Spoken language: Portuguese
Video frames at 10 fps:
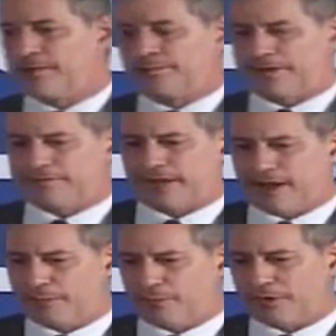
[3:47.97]
para
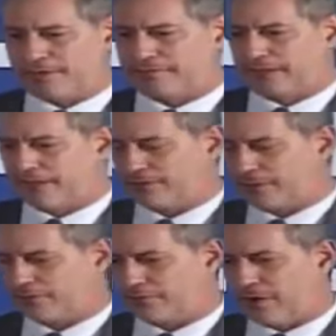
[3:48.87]
encerrar um pouco essa
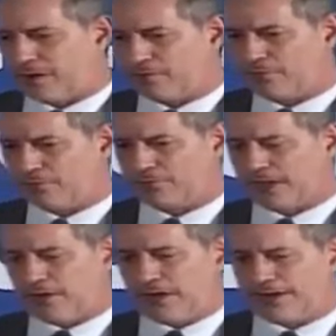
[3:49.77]
introdução algo
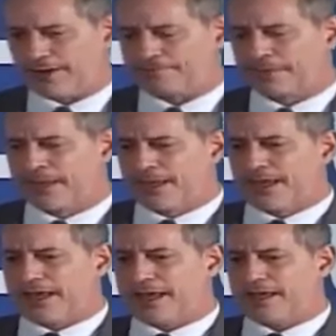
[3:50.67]
teórica,
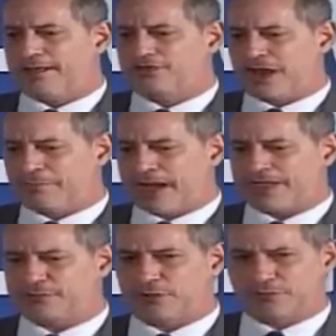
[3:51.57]
é
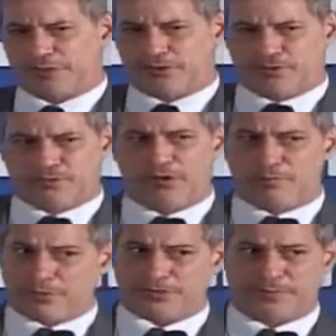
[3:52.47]
jamais prosperou
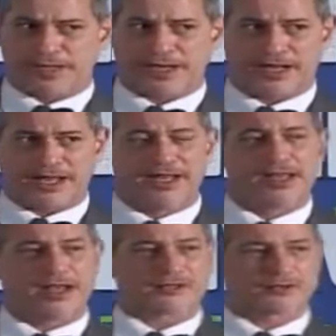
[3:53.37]
ou prosperará
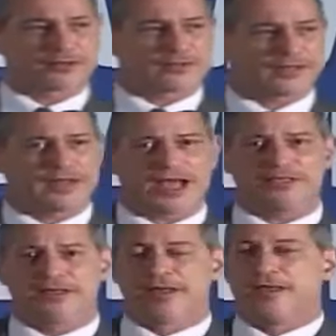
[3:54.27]
a
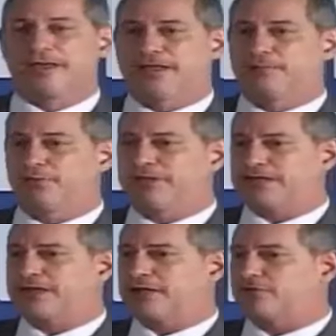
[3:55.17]
sociedade que por
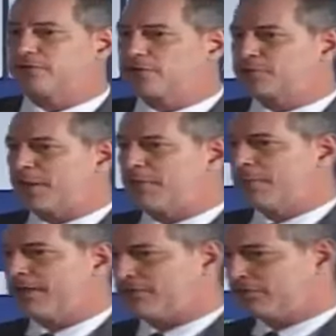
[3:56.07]
detrás do seu
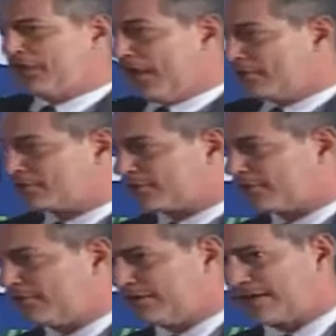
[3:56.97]
experimento de êxito
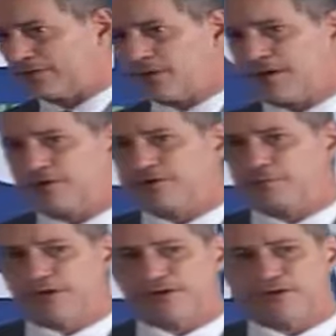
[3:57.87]
civilizatório não se
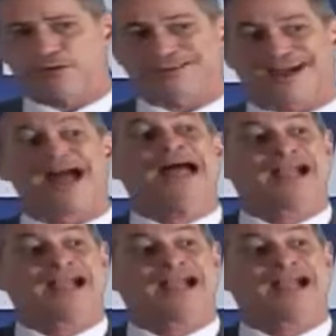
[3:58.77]
possa encontrar